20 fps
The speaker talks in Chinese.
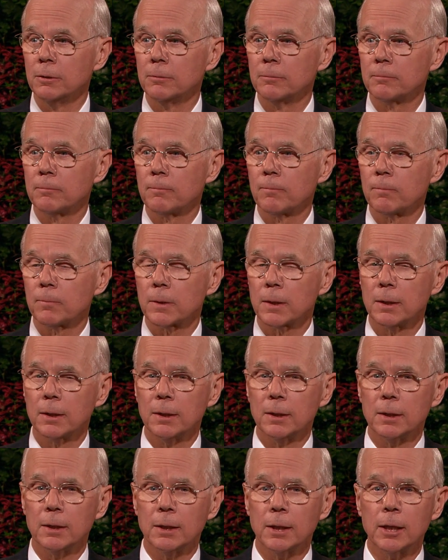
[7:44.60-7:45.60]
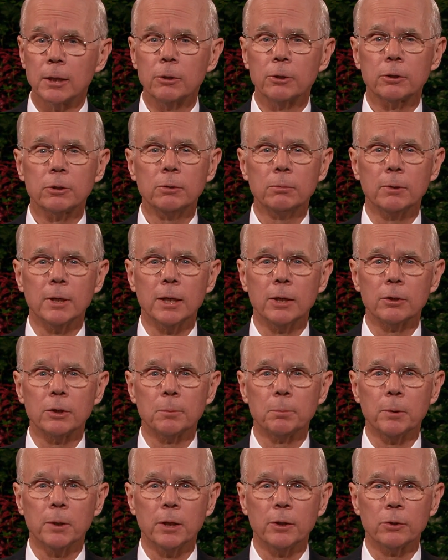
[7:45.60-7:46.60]
我的朝圣之旅告一段落
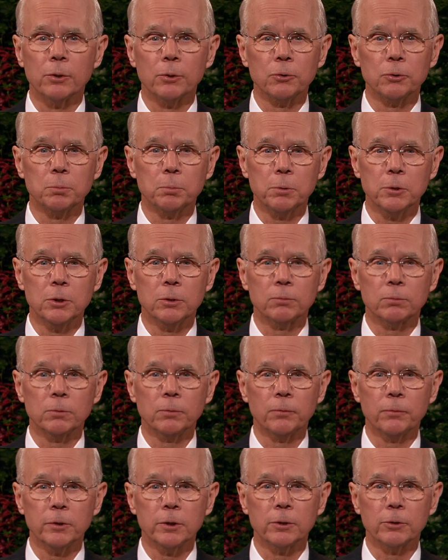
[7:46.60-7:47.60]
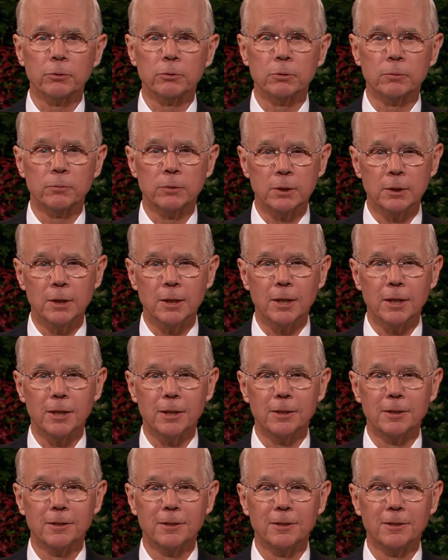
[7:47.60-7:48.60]
时，我看着
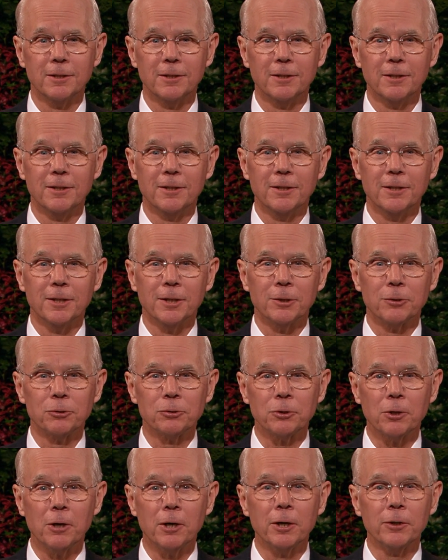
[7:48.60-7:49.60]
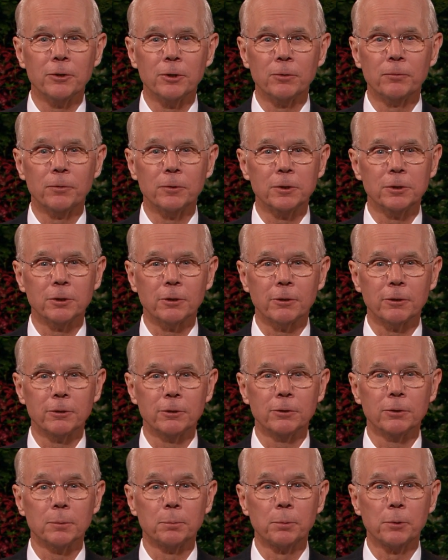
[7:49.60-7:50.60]
现。现在四周宁
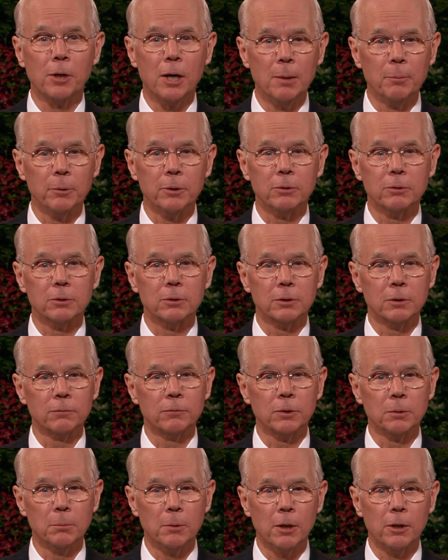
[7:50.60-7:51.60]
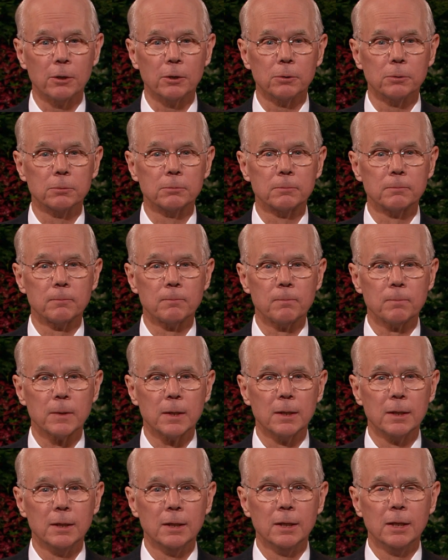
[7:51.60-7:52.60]
静的原野，看到前途
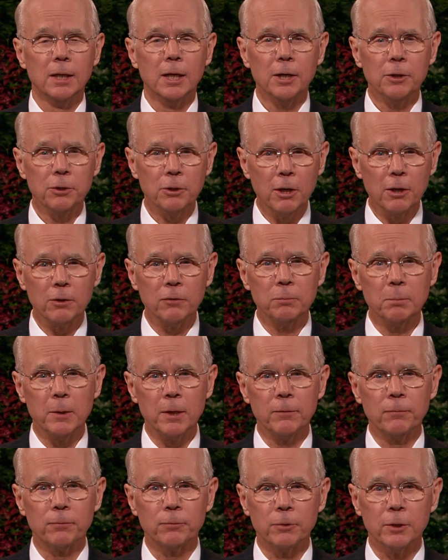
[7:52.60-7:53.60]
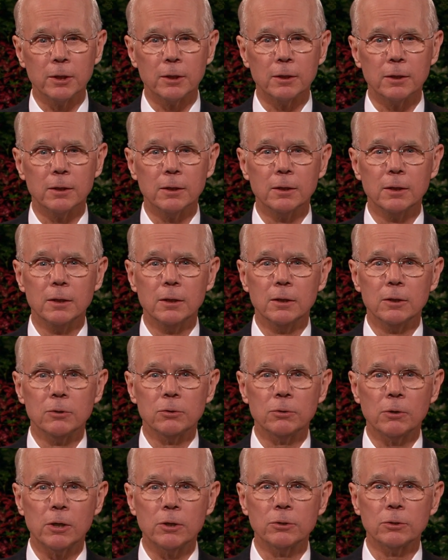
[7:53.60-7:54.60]
光明的未来，那时我
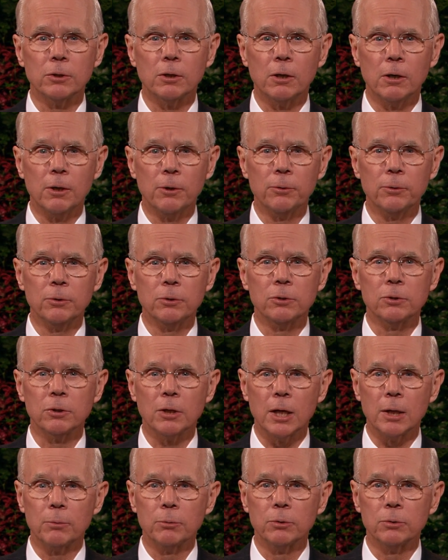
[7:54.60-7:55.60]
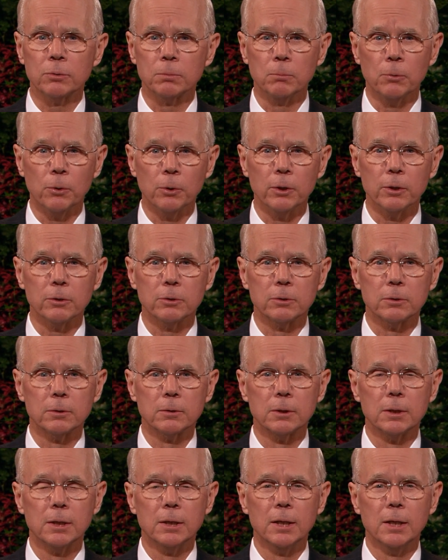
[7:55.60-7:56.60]
想起我的朋友亚瑟·莫里斯
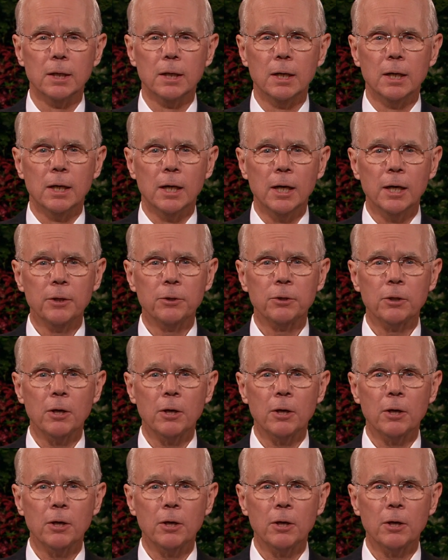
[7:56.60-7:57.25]
中士，